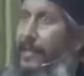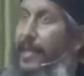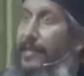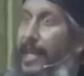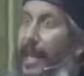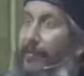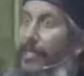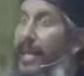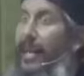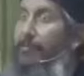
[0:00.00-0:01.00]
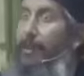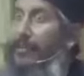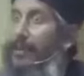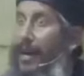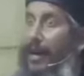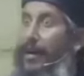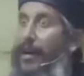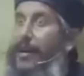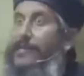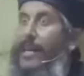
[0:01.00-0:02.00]
اختلفت عن بعضها
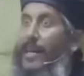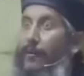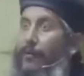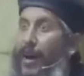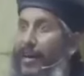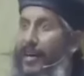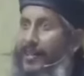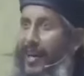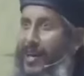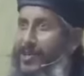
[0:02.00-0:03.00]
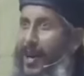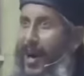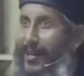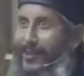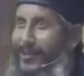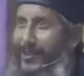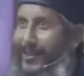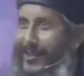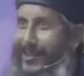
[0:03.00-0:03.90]
اصلك الفجر درجات